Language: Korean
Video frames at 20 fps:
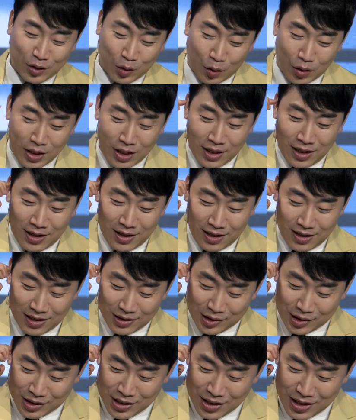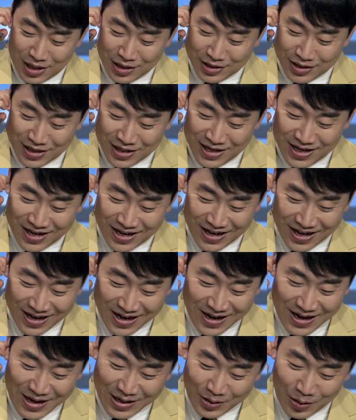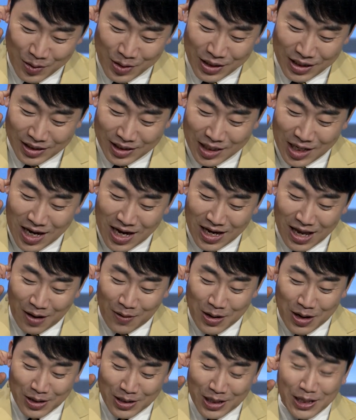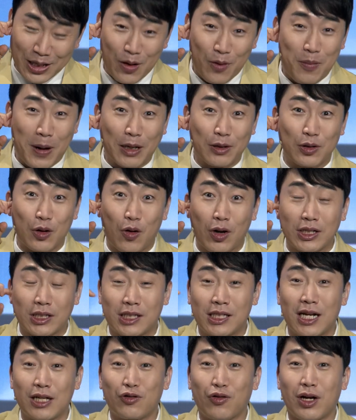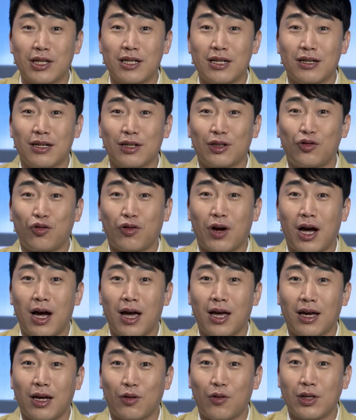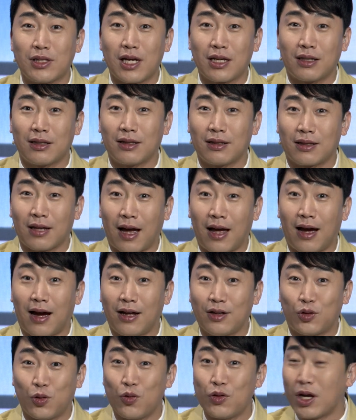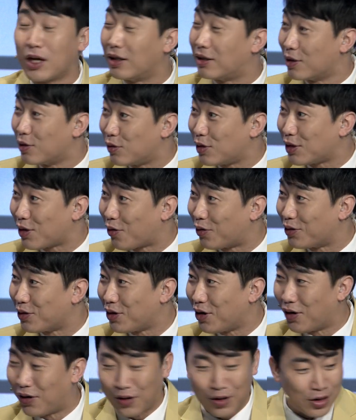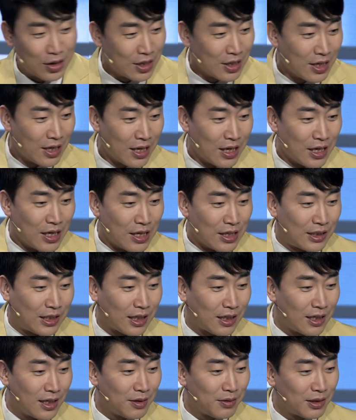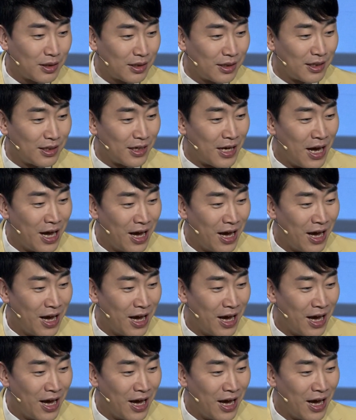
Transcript: 저희가 지금까지 전기차에 관련된 내용 바로 저까지 지난주까지는 그 슈카에게 굉장히 다양한 좋은 얘기를 들을 수 있었거든요. 어, 좋은 얘기인데? 지금 그